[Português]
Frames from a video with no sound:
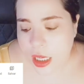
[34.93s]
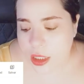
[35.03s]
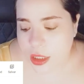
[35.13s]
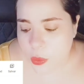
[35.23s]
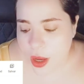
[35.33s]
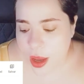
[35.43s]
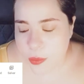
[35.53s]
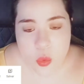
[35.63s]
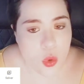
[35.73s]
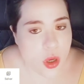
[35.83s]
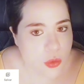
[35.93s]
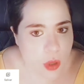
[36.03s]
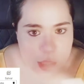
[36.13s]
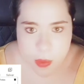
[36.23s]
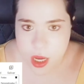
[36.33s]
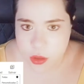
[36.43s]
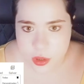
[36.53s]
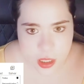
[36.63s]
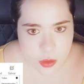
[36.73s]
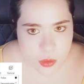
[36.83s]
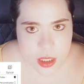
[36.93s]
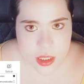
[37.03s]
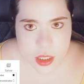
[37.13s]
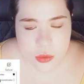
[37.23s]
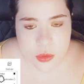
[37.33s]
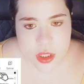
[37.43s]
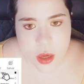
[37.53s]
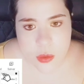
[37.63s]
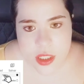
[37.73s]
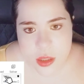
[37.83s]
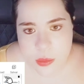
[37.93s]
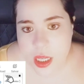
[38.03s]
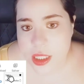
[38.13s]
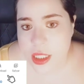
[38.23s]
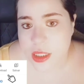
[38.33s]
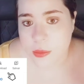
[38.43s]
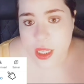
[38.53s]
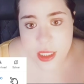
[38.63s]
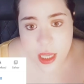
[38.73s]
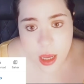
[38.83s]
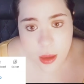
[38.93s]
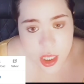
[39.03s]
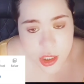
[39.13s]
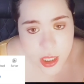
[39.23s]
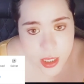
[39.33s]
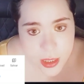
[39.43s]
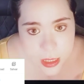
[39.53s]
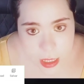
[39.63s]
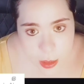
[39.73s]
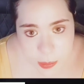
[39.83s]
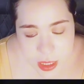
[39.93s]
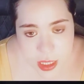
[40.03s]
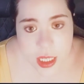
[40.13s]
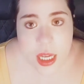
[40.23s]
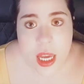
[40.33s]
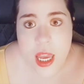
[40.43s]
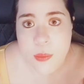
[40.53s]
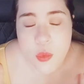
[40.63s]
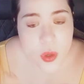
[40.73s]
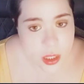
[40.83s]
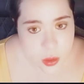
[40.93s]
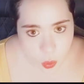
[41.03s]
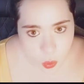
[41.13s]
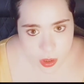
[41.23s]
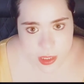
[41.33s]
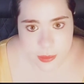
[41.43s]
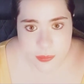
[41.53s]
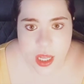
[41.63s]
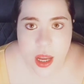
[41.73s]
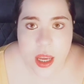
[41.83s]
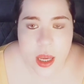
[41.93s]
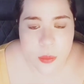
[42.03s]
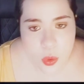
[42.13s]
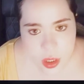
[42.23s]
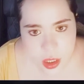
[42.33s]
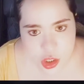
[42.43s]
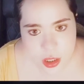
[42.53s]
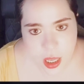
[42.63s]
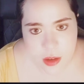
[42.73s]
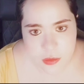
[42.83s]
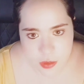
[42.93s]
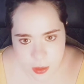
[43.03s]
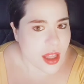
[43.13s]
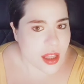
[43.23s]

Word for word: Então é, é muito aspecto que está acontecendo no céu esse mês. Esse mês é mês de eclipse, é muita coisa, tá? É importante ir lá e ver.